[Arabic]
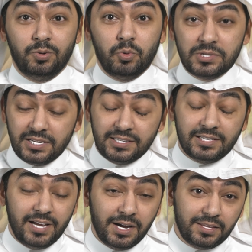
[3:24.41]

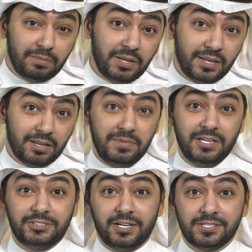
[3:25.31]
ووصلت لأكثر من
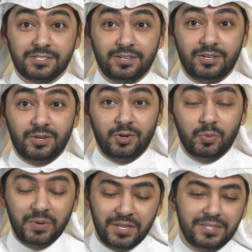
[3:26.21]
300 شخص
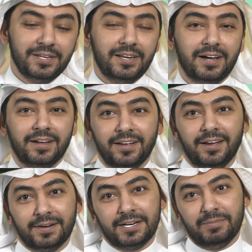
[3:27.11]
وبإذن الله
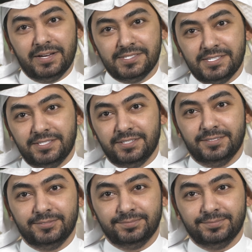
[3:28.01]
الرقم حيزيد